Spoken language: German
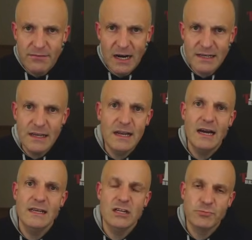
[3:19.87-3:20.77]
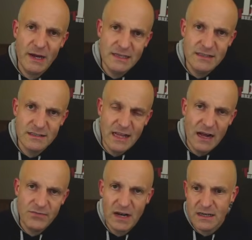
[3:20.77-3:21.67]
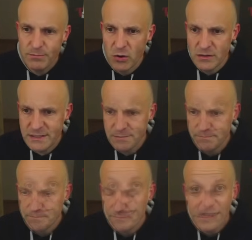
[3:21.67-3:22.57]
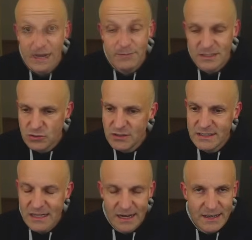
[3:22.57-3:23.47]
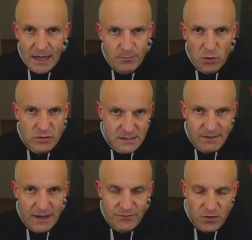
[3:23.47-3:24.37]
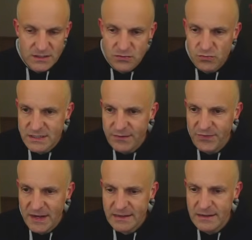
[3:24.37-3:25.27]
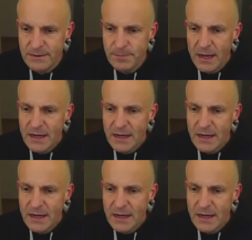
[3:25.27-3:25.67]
Da war dann ein entsprechendes Nachfrageplus. Und dann gab es natürlich einen kleinen Einbruch, das waren Vorzugseffekte.